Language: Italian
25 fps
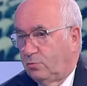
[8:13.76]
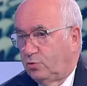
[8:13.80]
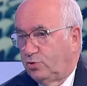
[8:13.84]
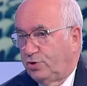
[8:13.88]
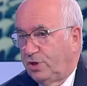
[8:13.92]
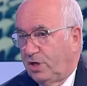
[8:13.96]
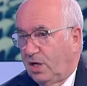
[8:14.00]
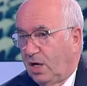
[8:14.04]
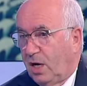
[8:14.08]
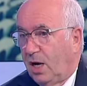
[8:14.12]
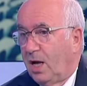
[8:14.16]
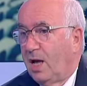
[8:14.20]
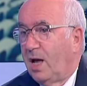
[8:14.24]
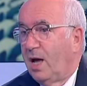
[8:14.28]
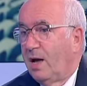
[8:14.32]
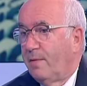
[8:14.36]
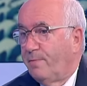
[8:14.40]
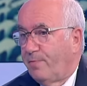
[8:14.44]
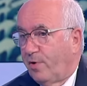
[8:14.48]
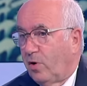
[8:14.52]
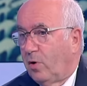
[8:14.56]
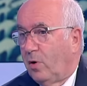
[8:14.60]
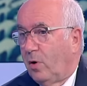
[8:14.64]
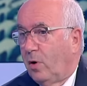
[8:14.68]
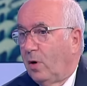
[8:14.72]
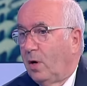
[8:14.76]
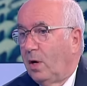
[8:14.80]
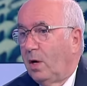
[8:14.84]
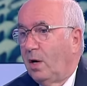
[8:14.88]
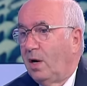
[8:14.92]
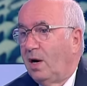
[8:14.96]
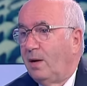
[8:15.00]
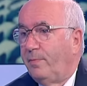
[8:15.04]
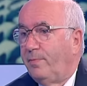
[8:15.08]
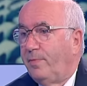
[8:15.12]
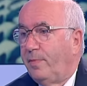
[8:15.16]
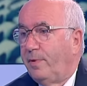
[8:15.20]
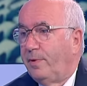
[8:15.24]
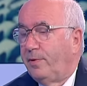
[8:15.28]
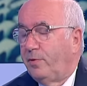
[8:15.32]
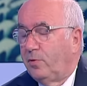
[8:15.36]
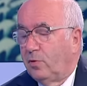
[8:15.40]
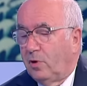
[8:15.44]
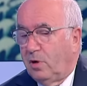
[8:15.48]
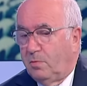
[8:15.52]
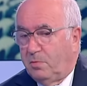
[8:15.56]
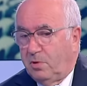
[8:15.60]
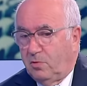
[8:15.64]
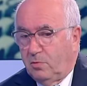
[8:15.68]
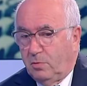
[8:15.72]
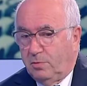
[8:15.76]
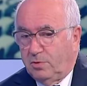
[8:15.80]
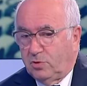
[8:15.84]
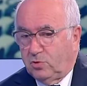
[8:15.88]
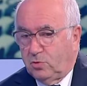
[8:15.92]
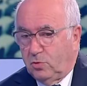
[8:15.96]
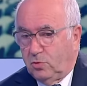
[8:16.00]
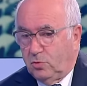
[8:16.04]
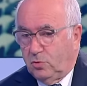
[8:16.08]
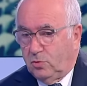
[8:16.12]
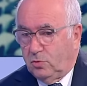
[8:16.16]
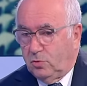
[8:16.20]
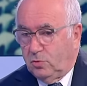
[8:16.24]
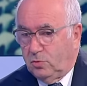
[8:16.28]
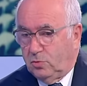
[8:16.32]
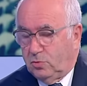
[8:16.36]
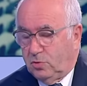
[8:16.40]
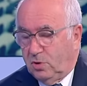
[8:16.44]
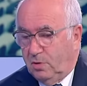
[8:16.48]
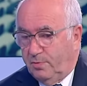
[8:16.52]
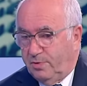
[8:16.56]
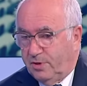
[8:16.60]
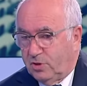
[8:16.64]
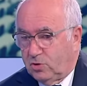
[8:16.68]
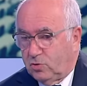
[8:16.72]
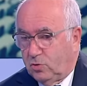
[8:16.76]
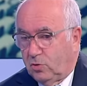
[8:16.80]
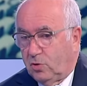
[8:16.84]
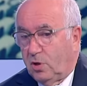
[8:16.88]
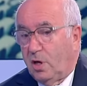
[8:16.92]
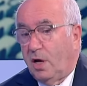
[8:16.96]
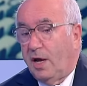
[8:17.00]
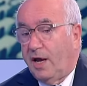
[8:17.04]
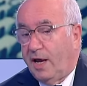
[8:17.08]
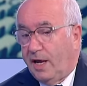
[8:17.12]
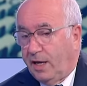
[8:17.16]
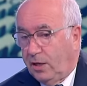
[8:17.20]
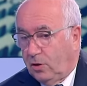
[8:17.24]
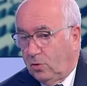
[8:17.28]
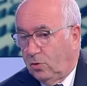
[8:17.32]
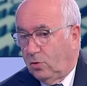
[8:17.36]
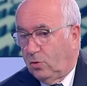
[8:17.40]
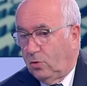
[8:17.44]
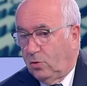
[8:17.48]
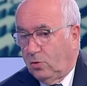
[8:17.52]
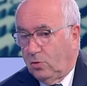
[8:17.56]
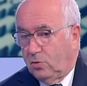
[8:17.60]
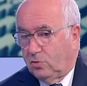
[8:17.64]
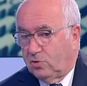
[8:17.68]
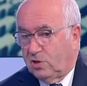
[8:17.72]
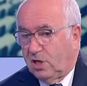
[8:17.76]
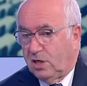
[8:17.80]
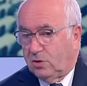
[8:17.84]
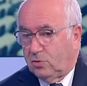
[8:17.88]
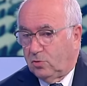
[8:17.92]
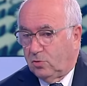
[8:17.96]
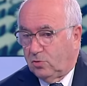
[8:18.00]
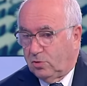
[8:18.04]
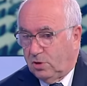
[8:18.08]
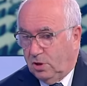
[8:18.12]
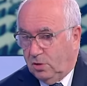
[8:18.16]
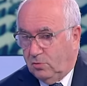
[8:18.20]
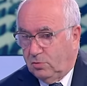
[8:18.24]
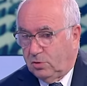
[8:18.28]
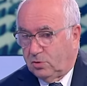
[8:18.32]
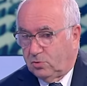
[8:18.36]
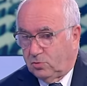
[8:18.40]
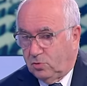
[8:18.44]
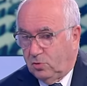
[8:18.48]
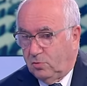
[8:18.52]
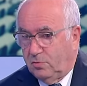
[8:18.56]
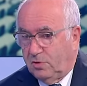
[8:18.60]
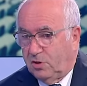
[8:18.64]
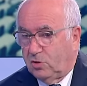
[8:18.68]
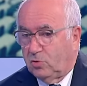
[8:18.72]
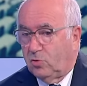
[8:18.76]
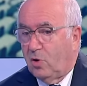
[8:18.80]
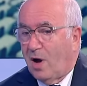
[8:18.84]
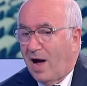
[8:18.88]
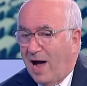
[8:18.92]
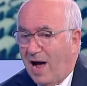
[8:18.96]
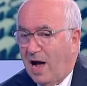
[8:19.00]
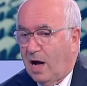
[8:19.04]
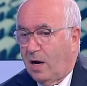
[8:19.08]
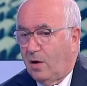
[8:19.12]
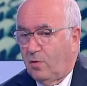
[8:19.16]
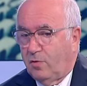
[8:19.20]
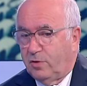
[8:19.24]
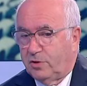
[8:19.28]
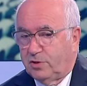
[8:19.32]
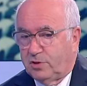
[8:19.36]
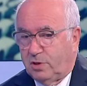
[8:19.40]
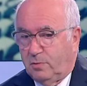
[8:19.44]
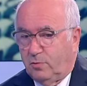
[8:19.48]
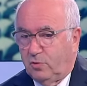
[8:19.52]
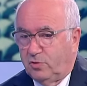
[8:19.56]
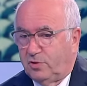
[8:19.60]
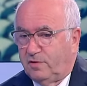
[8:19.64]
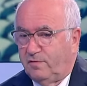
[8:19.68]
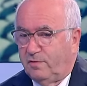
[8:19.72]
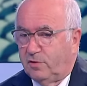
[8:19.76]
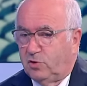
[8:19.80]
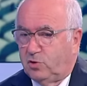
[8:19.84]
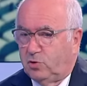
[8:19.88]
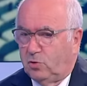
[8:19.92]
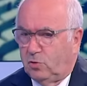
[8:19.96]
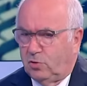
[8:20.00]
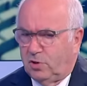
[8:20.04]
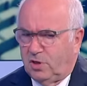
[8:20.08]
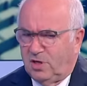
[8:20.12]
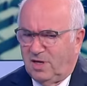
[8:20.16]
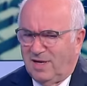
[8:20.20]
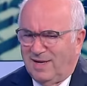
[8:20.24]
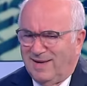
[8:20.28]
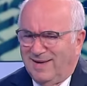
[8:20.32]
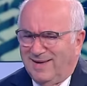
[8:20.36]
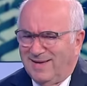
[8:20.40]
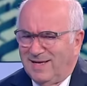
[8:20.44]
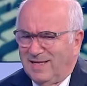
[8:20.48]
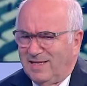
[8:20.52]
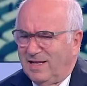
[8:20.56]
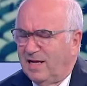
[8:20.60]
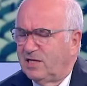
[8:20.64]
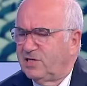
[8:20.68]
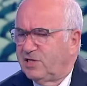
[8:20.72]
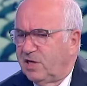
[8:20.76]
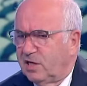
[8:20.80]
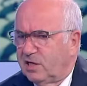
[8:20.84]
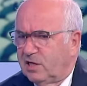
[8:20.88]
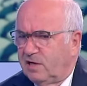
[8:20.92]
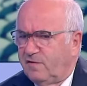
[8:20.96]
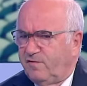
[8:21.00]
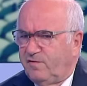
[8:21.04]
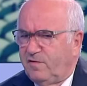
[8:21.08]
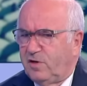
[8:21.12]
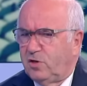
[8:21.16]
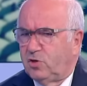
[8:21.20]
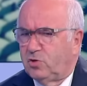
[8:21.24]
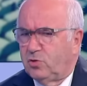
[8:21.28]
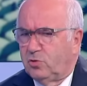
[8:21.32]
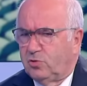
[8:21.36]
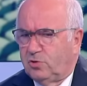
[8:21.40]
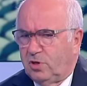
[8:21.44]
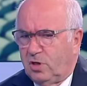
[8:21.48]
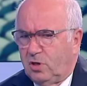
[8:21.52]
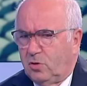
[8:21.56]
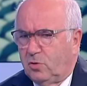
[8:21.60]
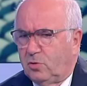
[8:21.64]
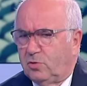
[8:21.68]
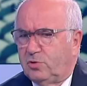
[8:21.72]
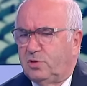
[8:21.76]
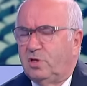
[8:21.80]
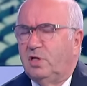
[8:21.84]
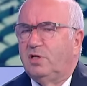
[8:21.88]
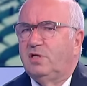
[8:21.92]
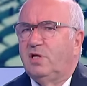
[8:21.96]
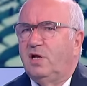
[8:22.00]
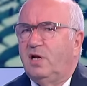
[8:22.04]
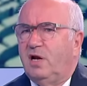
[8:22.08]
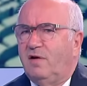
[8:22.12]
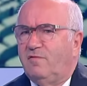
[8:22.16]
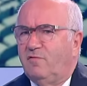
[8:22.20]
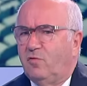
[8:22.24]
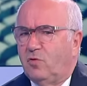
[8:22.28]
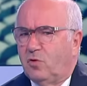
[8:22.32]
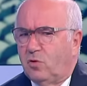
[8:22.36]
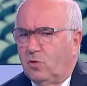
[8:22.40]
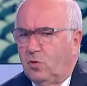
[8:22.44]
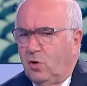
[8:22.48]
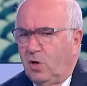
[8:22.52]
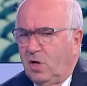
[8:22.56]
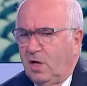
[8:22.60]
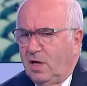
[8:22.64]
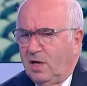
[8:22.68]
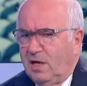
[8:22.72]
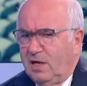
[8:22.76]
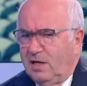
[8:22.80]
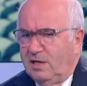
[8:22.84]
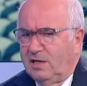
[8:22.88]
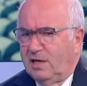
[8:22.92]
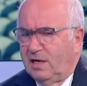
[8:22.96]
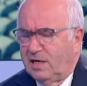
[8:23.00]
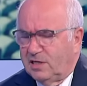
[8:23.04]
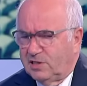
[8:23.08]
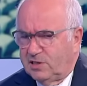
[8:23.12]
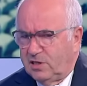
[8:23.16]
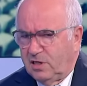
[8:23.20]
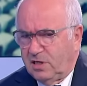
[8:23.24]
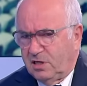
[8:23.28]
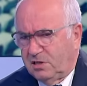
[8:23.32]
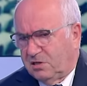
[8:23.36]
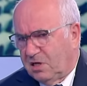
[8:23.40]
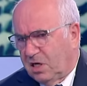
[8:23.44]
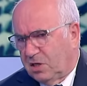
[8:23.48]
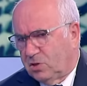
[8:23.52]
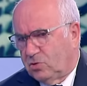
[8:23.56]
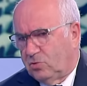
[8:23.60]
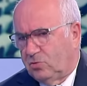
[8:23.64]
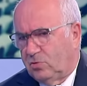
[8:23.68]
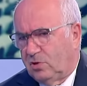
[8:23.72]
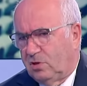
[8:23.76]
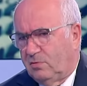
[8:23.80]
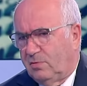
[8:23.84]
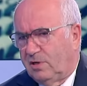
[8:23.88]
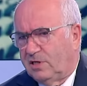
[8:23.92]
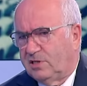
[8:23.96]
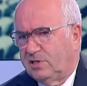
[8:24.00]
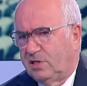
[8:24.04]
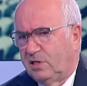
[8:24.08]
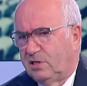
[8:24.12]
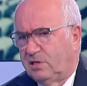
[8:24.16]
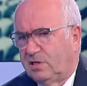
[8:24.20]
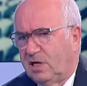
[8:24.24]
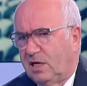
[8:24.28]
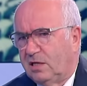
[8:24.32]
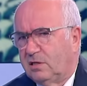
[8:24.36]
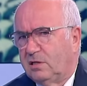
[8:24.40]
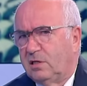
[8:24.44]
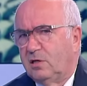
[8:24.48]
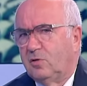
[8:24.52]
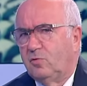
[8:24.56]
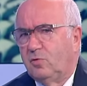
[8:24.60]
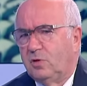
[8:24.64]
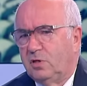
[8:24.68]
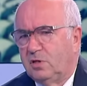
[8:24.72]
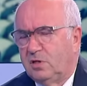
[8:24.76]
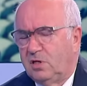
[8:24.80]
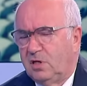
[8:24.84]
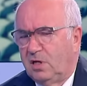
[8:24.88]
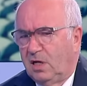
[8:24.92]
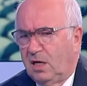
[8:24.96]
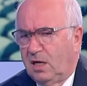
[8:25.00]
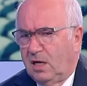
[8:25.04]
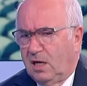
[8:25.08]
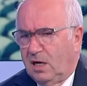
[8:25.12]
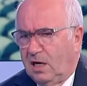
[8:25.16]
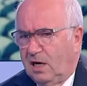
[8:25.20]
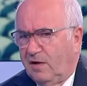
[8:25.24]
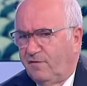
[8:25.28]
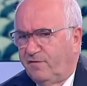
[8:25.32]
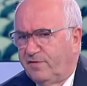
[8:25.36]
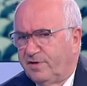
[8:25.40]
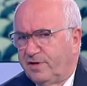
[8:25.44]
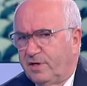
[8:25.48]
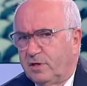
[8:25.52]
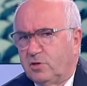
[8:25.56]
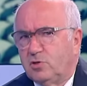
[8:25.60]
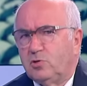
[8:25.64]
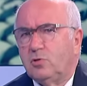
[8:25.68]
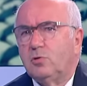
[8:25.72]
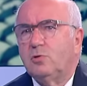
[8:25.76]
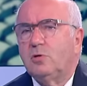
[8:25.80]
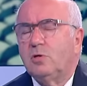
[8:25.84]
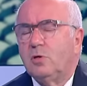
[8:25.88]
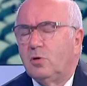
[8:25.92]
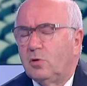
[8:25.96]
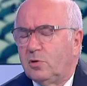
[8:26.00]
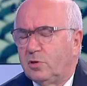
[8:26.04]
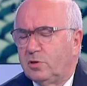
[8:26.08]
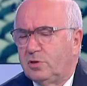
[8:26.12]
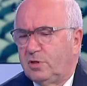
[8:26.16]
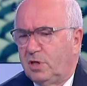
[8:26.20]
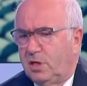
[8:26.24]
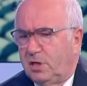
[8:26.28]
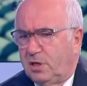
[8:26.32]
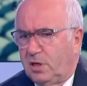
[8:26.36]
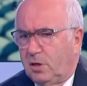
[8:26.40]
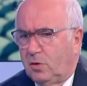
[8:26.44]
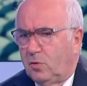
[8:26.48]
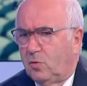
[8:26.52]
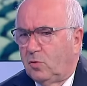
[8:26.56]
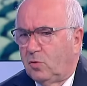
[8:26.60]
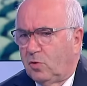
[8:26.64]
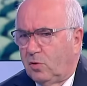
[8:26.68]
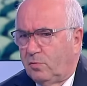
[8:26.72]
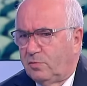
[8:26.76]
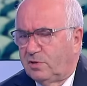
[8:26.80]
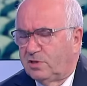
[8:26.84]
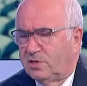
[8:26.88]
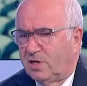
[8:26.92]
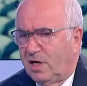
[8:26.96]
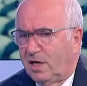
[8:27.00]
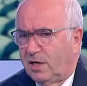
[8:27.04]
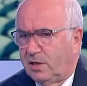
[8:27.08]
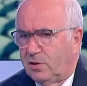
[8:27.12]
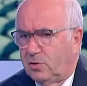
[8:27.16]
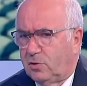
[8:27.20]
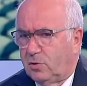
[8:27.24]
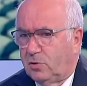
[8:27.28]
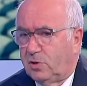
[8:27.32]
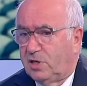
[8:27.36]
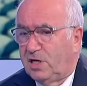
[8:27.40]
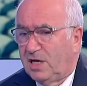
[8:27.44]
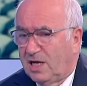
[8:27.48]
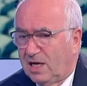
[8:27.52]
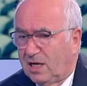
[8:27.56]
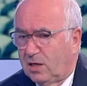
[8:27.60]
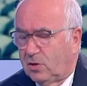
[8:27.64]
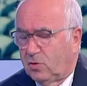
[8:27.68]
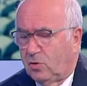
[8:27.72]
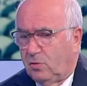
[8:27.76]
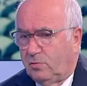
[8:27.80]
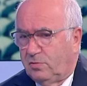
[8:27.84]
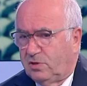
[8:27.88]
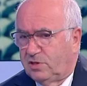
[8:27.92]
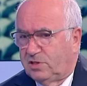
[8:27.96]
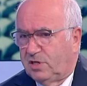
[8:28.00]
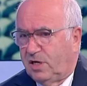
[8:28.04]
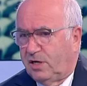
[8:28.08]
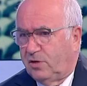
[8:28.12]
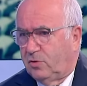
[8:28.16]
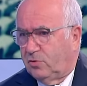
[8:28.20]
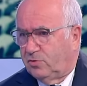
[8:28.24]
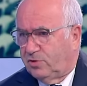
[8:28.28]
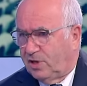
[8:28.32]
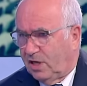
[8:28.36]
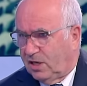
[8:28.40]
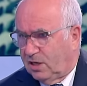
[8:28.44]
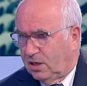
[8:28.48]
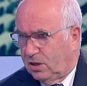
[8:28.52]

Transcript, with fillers: una bugia. Però la, noi abbiamo bisogno di una persona e io l'ho notato che in questo momento ha questa motivazione del sacrificio, dell'ordine, del lavoro e della serietà sono rimaste intatte. Quindi la federazione lo ritiene un commissario, il commissario